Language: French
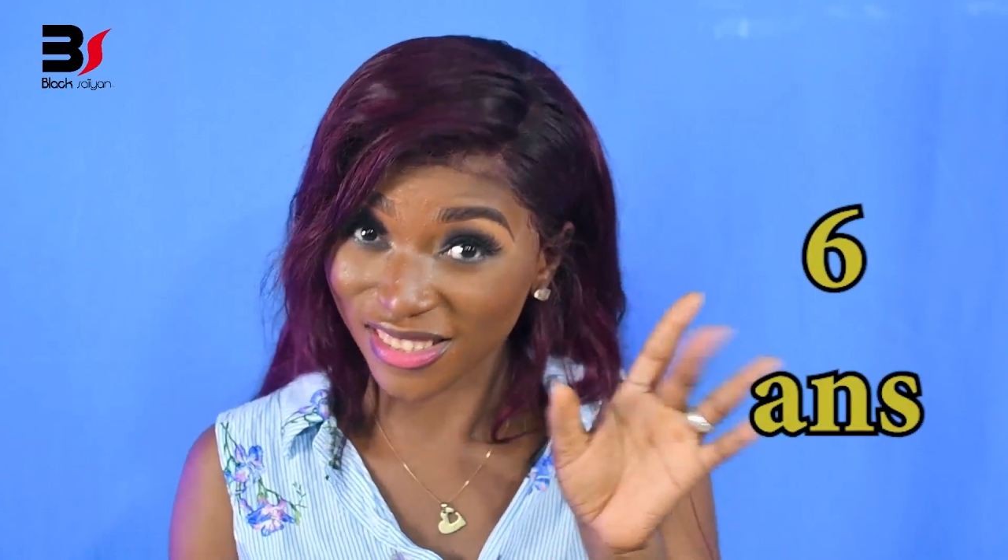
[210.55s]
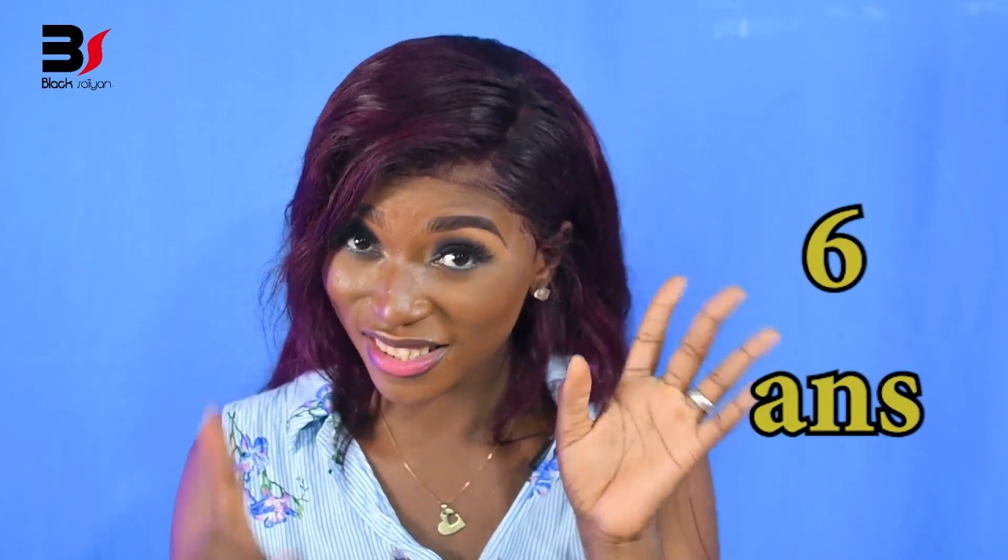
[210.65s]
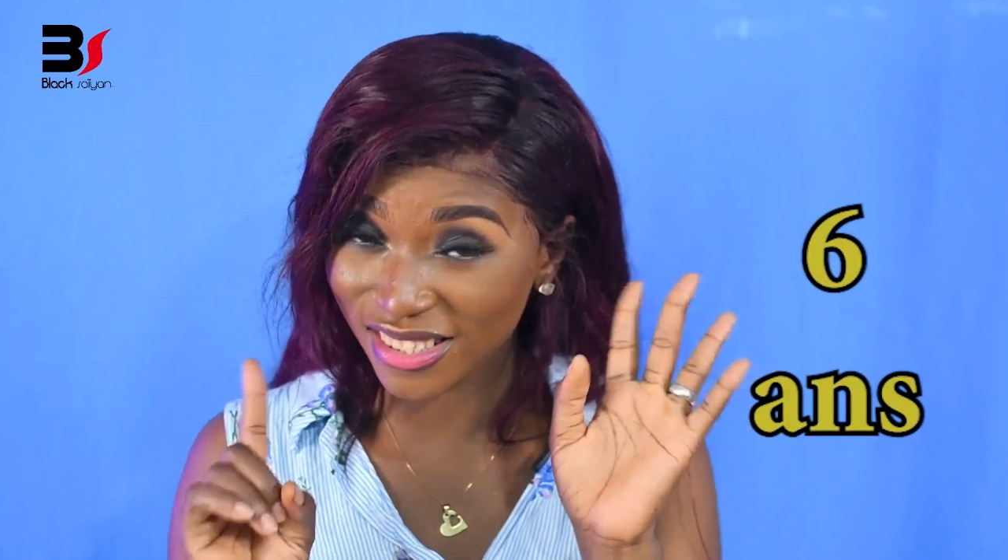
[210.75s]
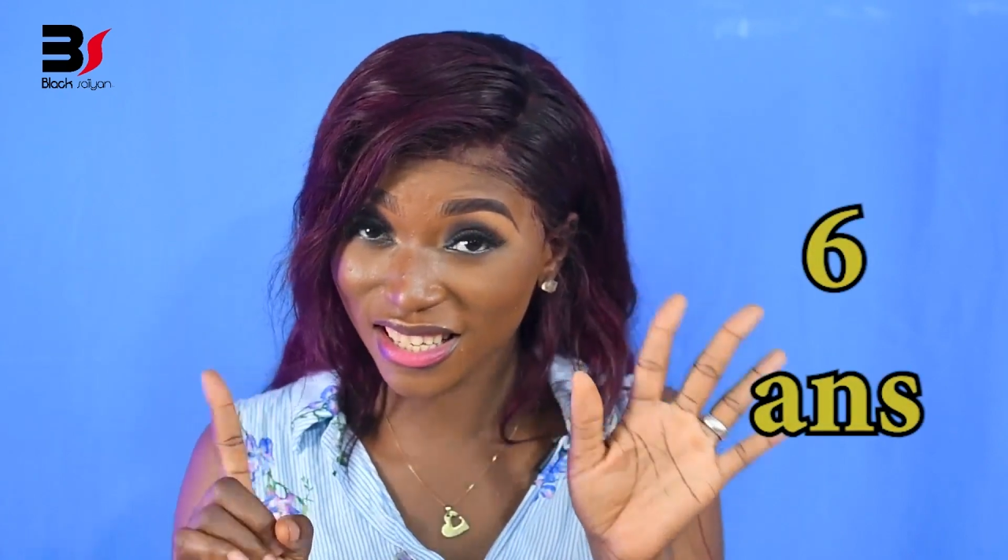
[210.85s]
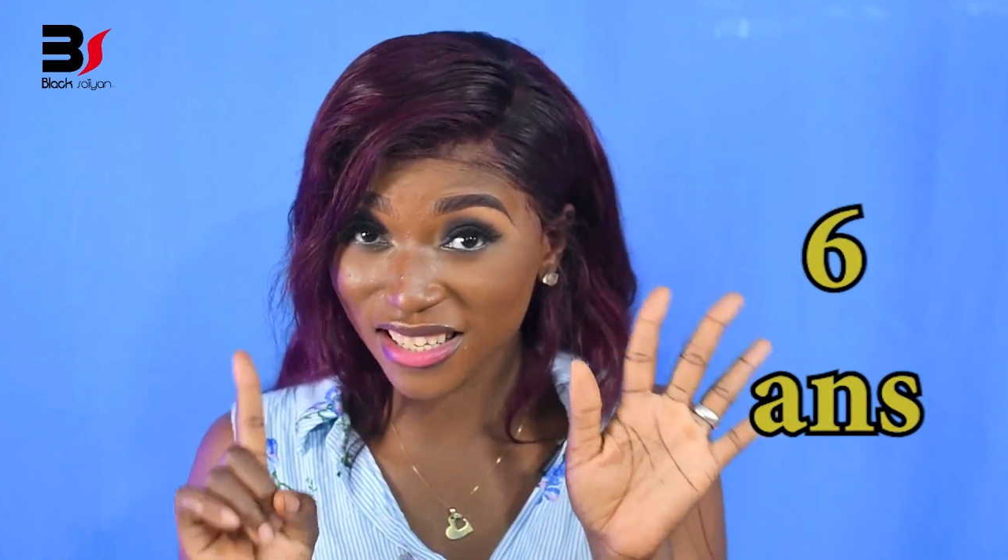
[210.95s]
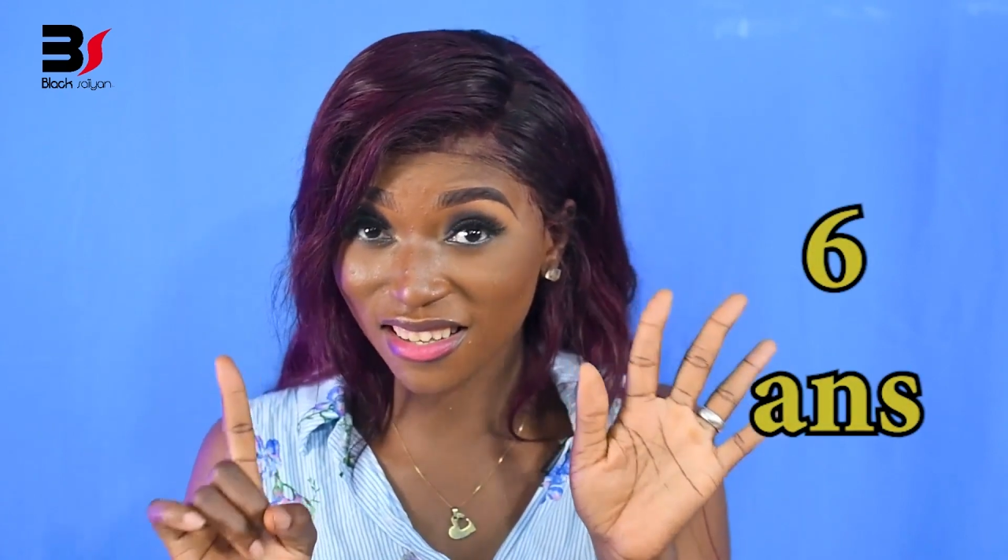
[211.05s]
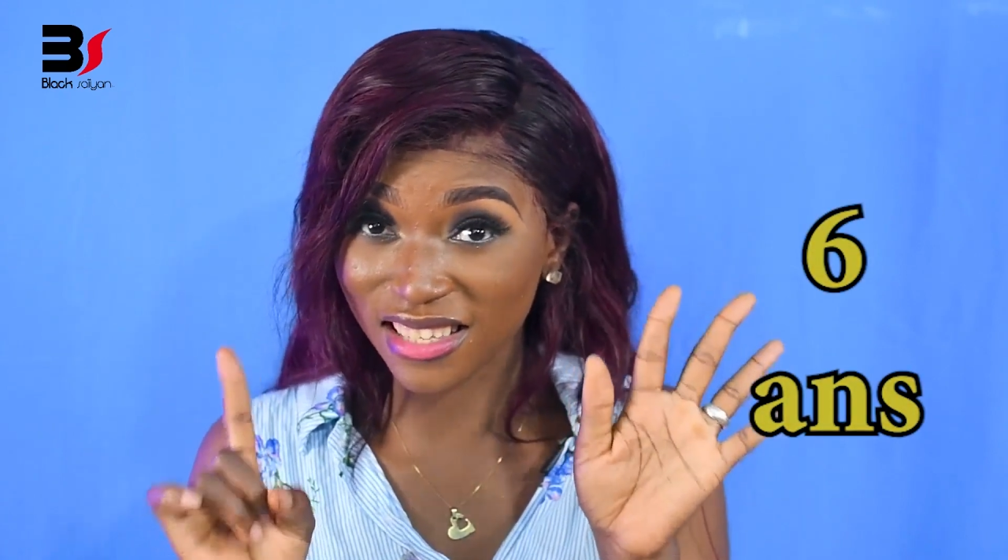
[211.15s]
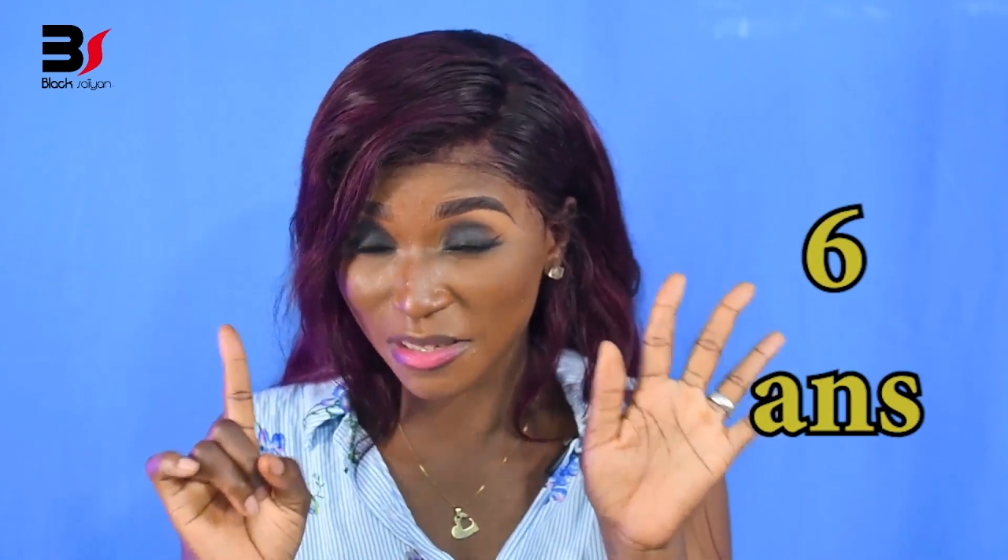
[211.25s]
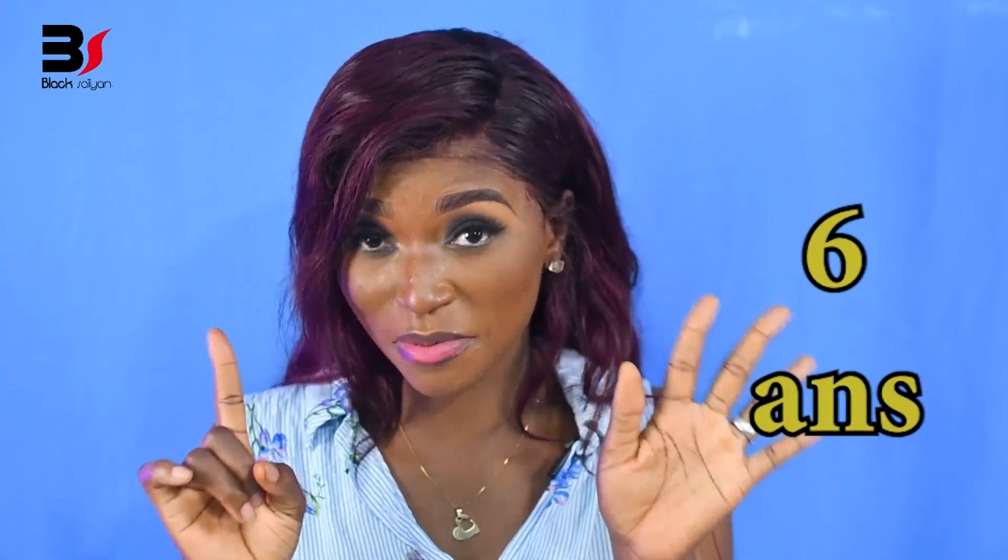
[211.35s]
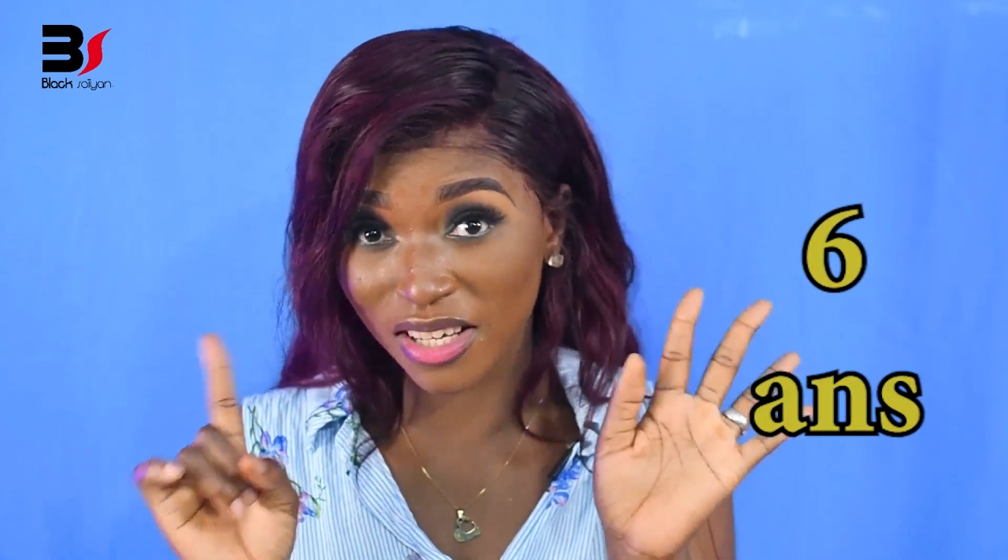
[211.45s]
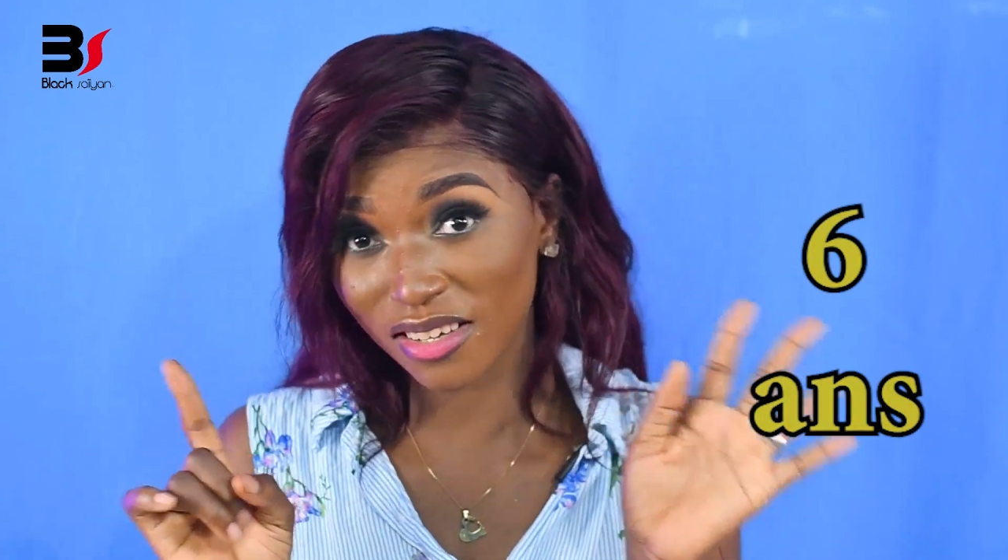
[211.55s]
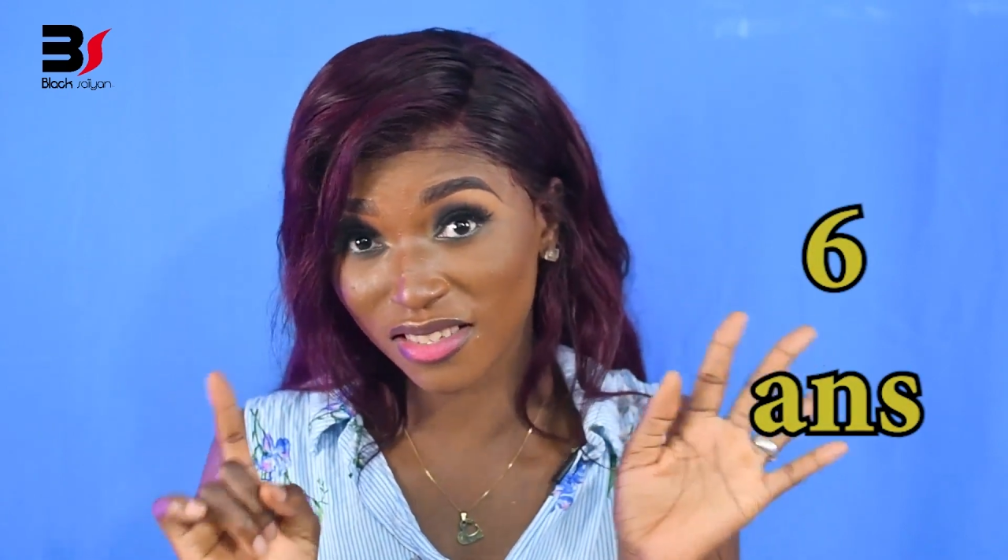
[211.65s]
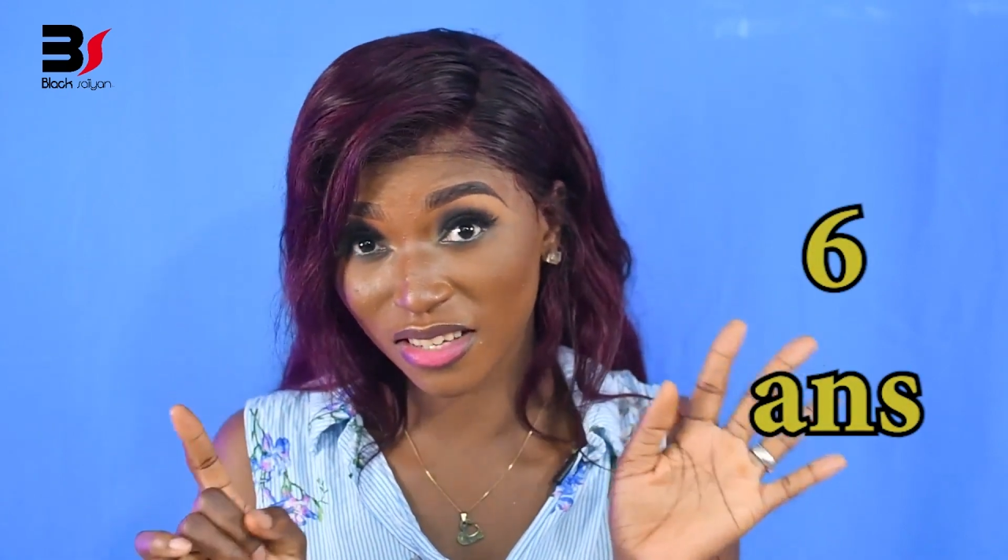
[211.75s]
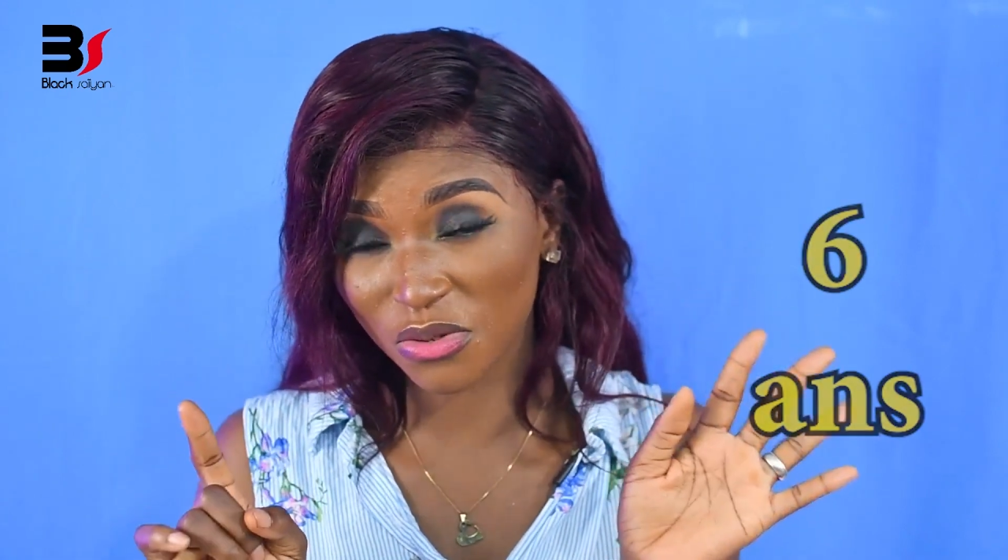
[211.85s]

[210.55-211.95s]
6 ans d'expérience